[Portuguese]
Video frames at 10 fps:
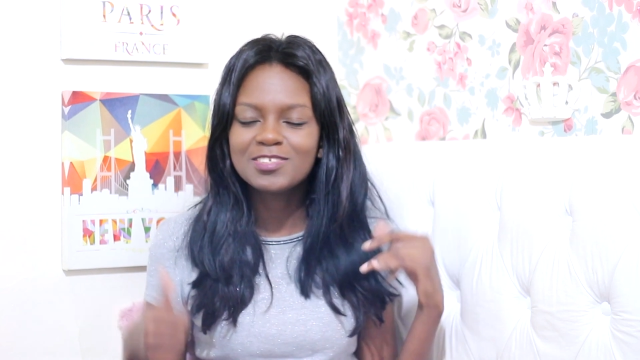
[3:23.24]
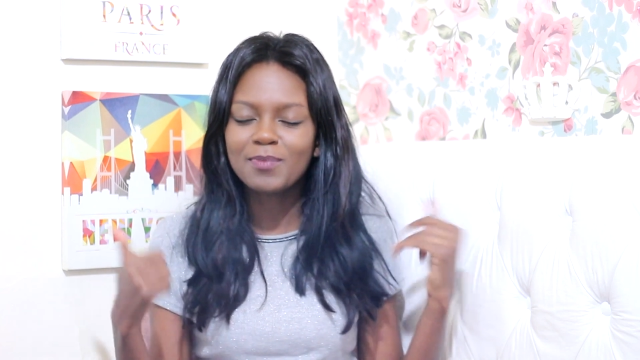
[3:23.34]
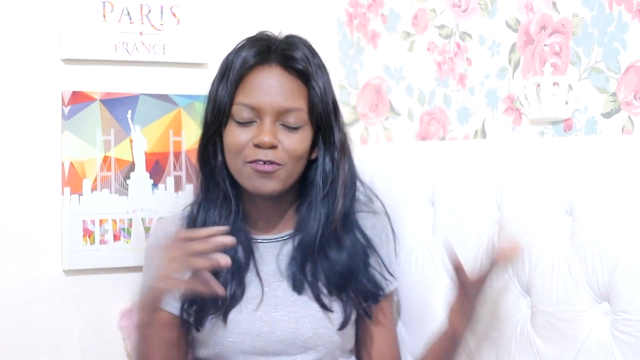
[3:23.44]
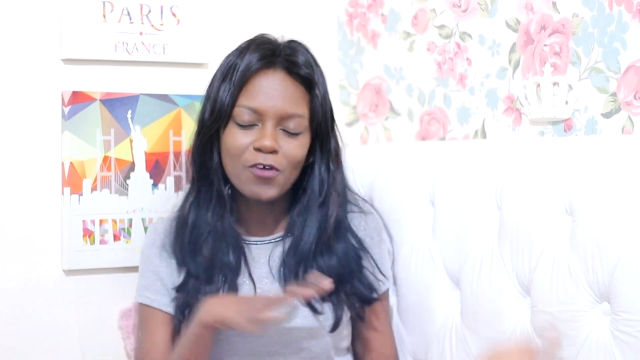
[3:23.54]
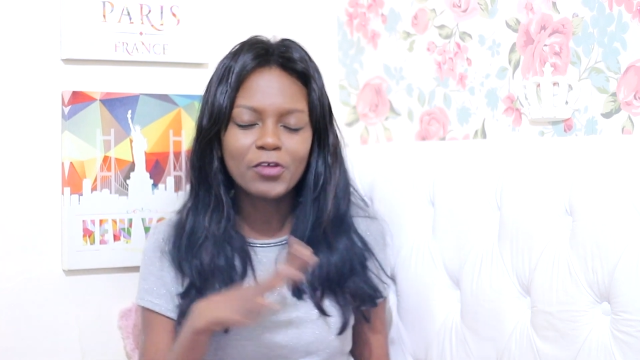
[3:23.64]

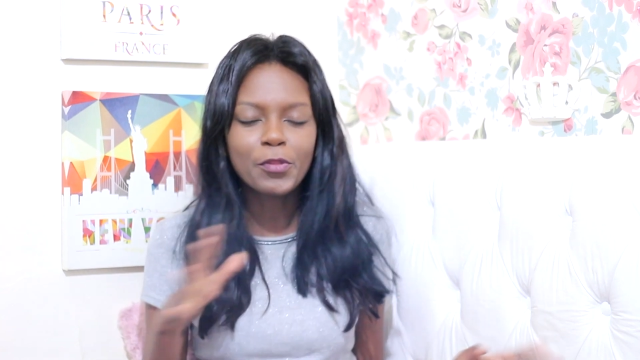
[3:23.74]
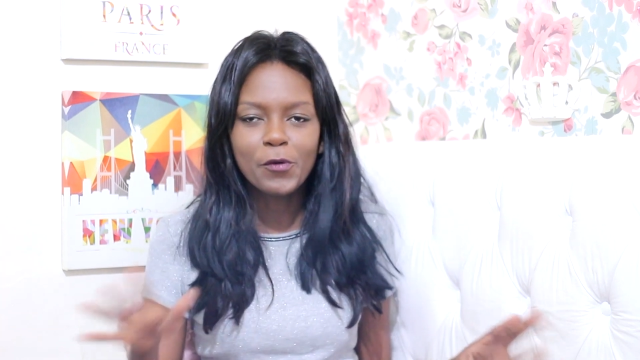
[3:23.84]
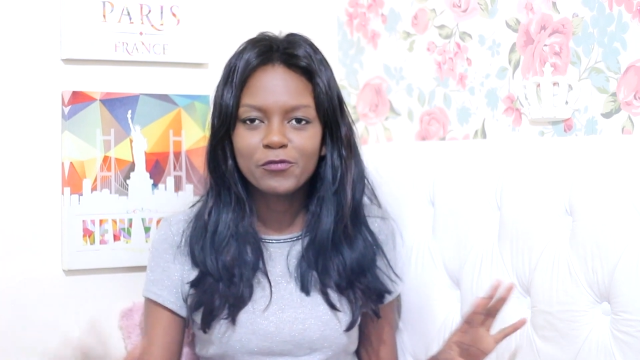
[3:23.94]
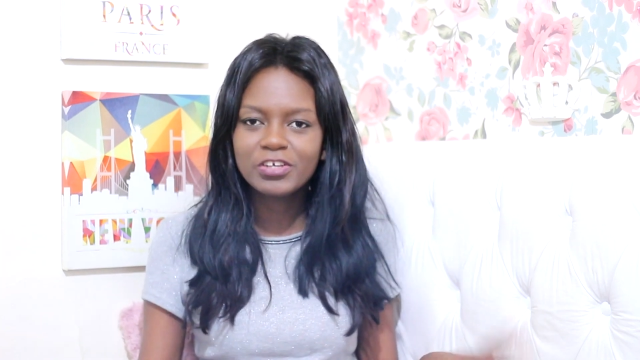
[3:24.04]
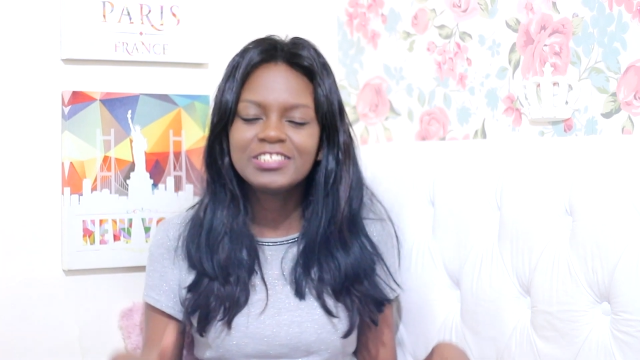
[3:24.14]
uma foto ou
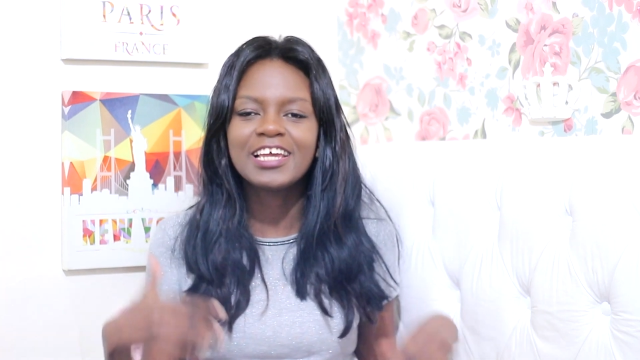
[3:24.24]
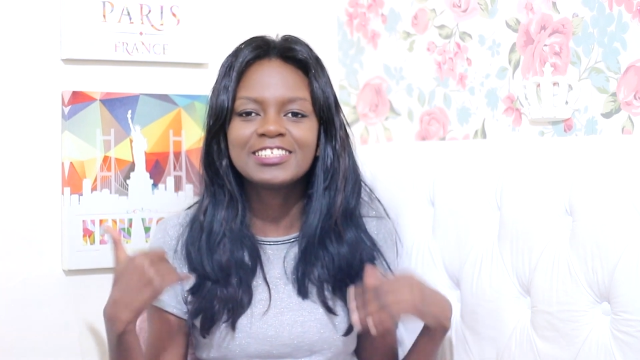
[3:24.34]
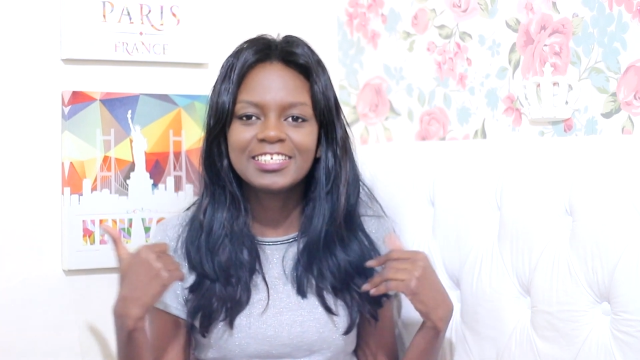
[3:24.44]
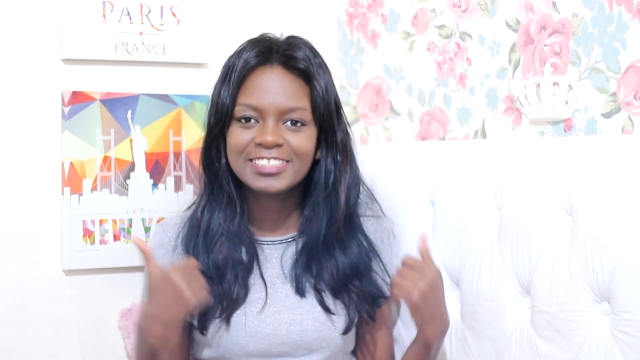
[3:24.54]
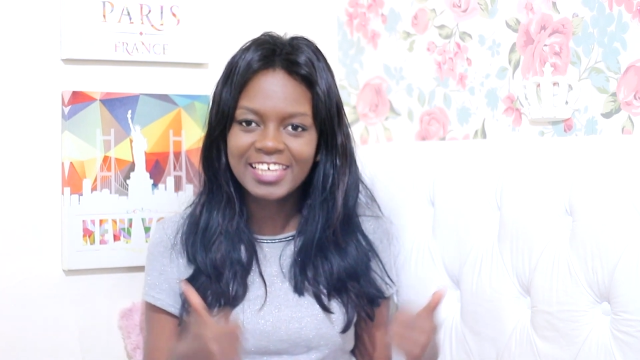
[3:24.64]
um vídeo, e a
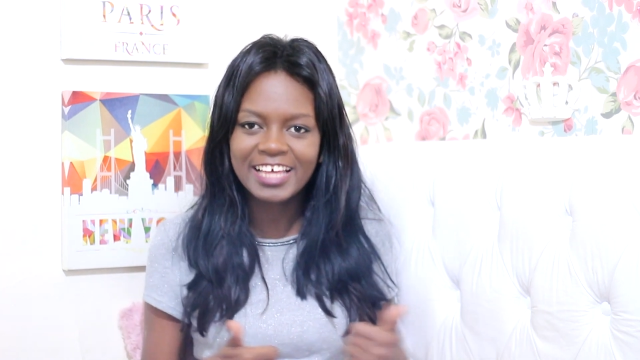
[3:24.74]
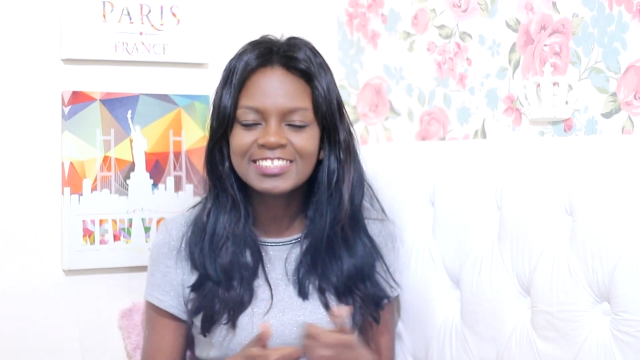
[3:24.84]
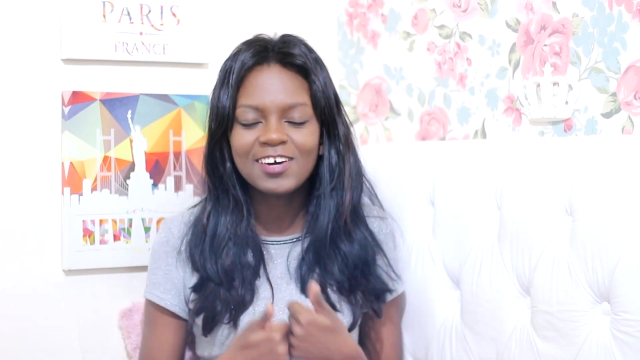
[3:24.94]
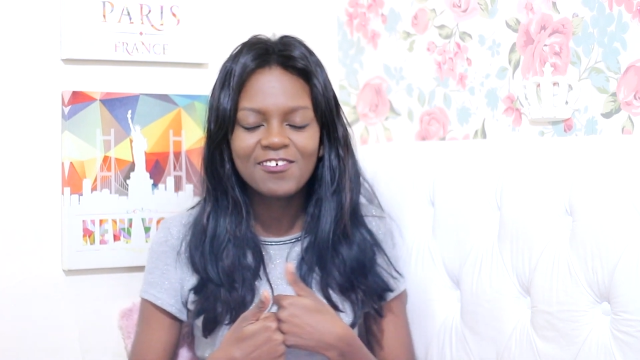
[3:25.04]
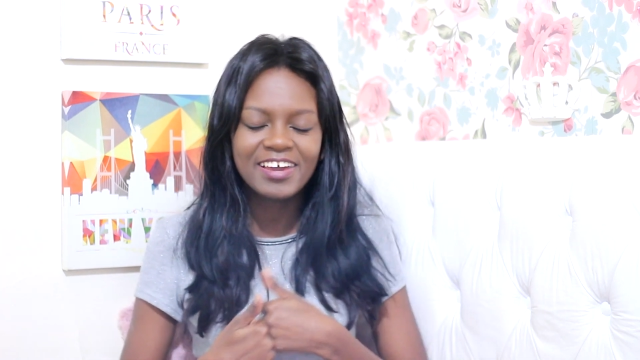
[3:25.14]
gente quer
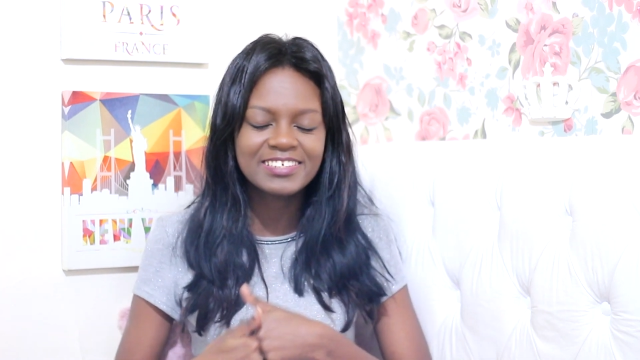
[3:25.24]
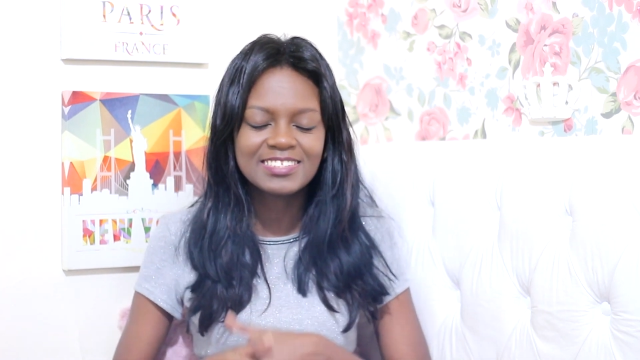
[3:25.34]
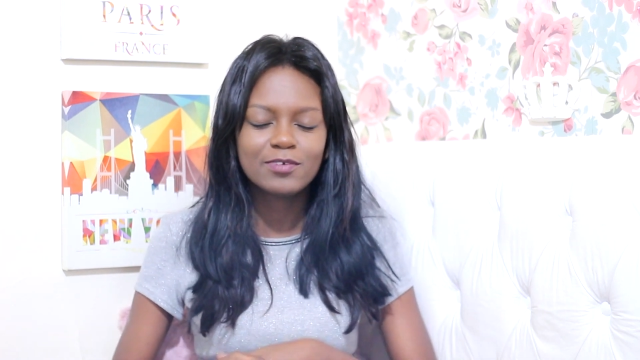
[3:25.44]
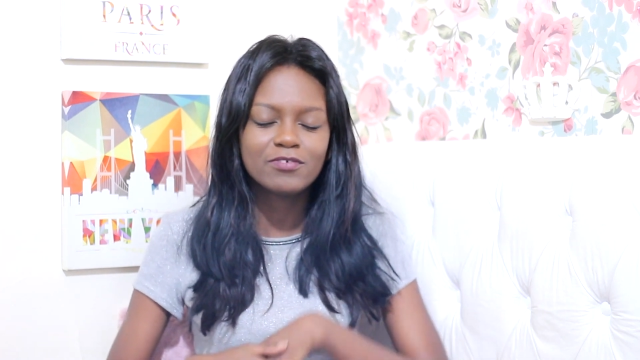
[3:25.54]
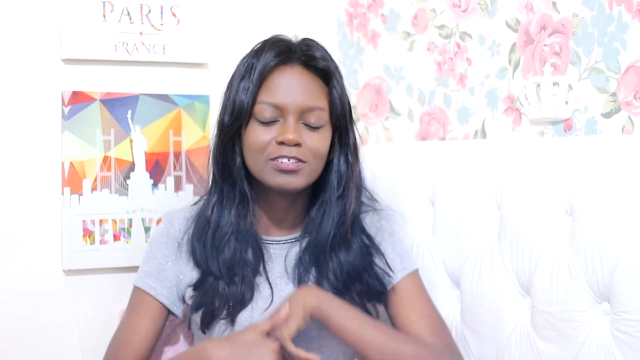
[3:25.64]
salvar
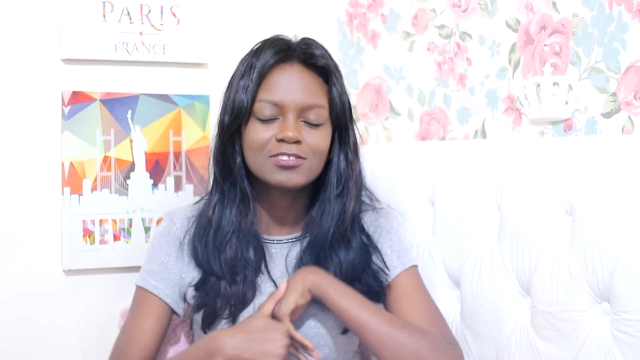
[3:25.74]
esse vídeo,